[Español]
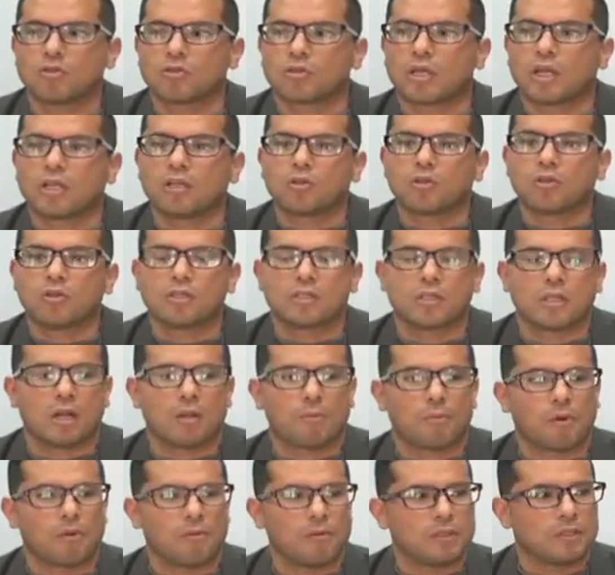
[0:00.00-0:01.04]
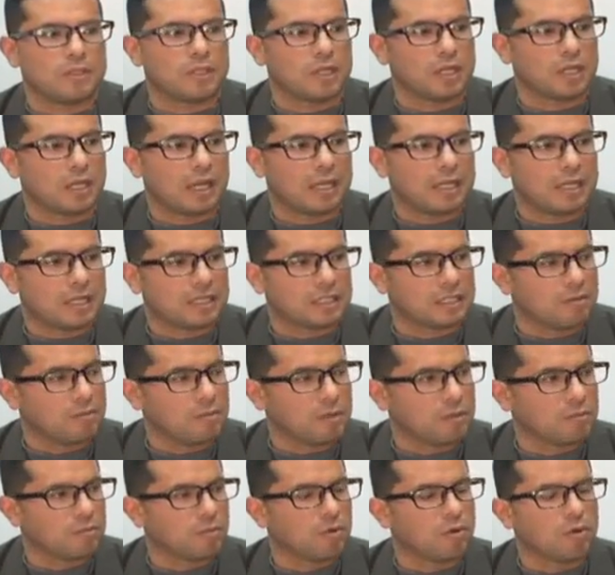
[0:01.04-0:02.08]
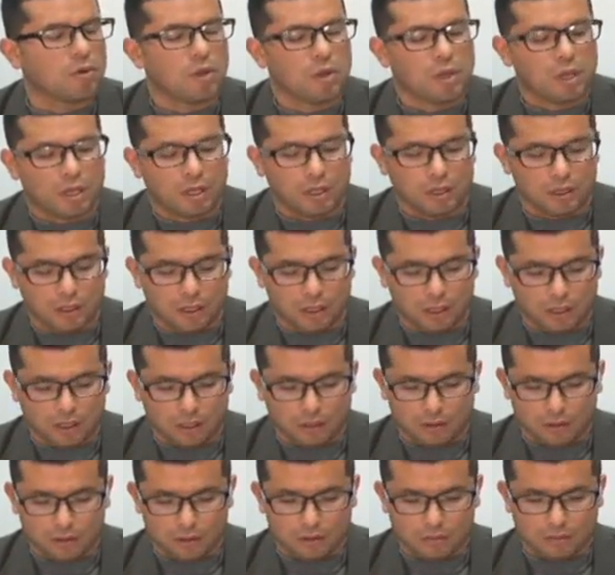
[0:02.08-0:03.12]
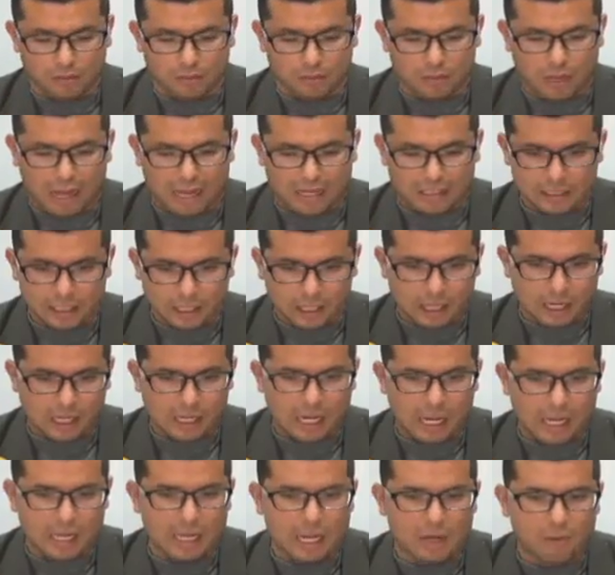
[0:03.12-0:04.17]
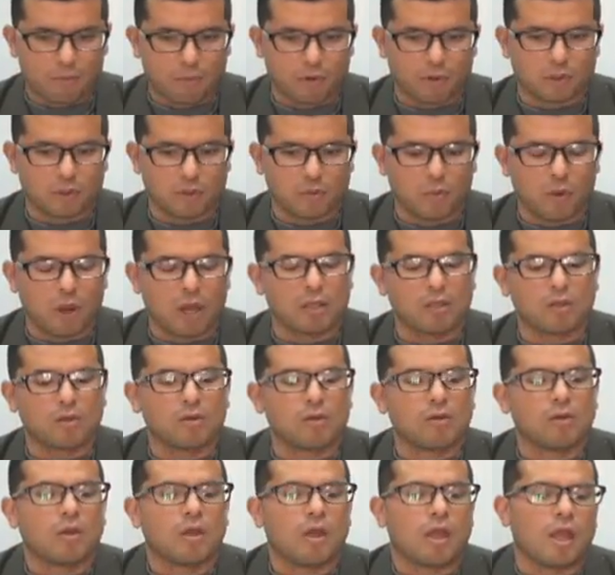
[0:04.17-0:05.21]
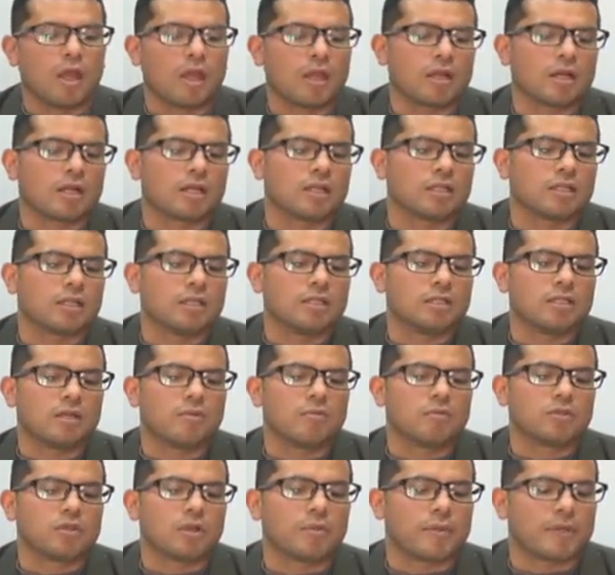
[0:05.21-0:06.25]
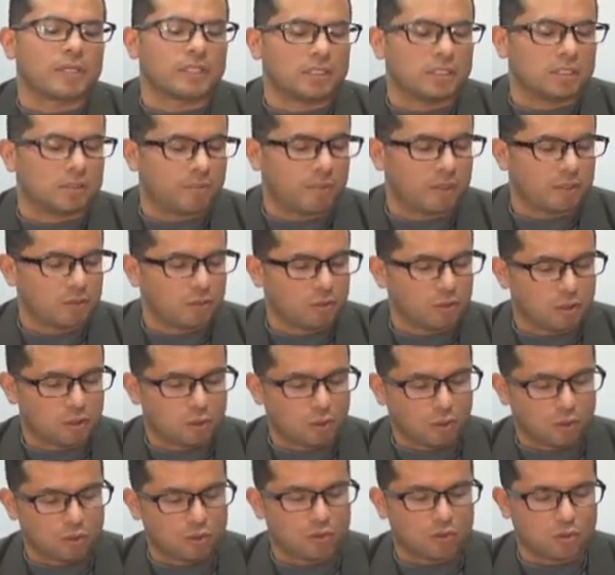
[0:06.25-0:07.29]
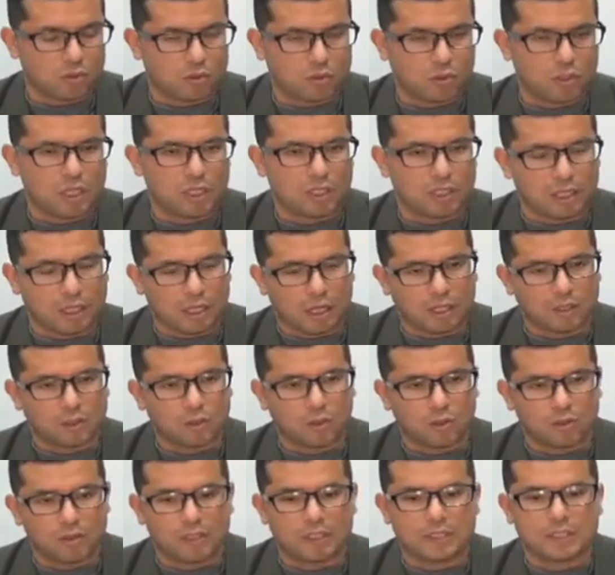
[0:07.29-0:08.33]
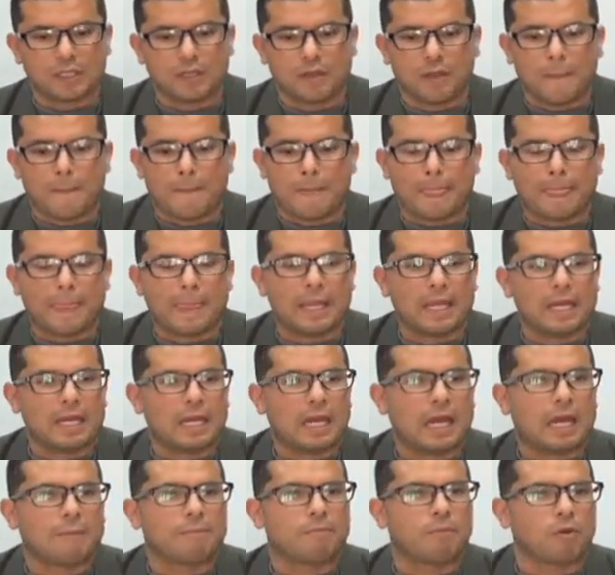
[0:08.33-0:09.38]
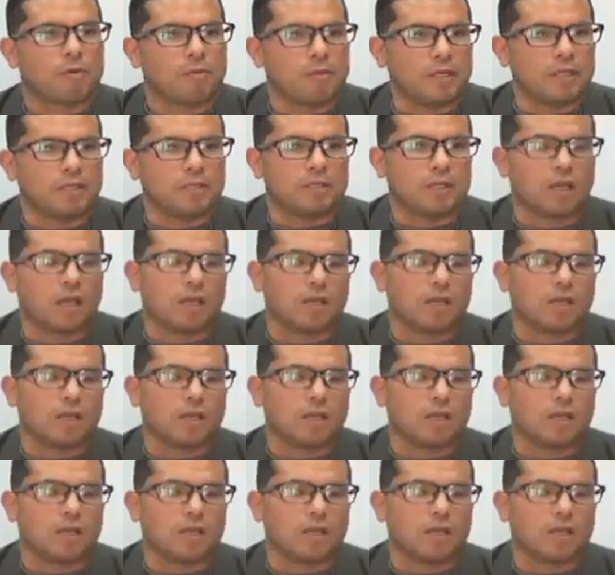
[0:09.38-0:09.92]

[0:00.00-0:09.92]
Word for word: los cantones de la provincia del Cañar, el mismo eh, arrancará ya el próximo año en el que tendremos la participación de todos los siete cantones de la provincia,